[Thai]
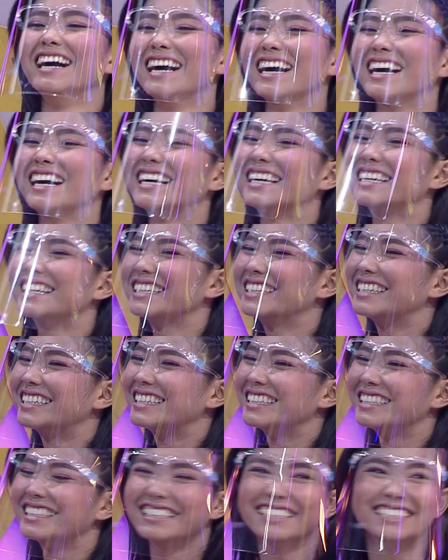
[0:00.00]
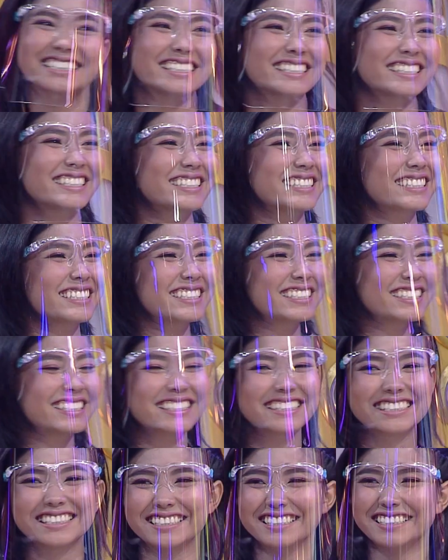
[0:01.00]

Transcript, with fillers: สตูแล้วน่ะ ไม่ต้องมีไม้ห